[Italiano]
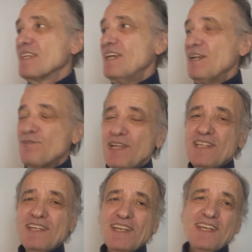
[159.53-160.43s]
E
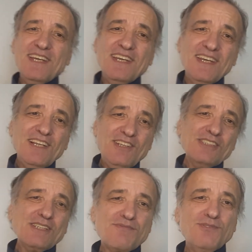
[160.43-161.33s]
quindi il tiro
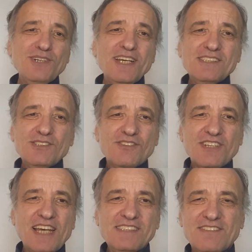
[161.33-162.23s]
da fune è uno
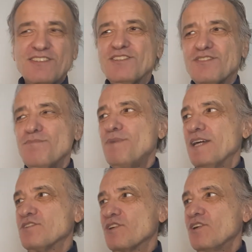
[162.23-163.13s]
scherzo
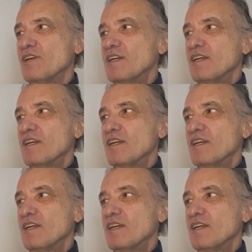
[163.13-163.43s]
simpatico.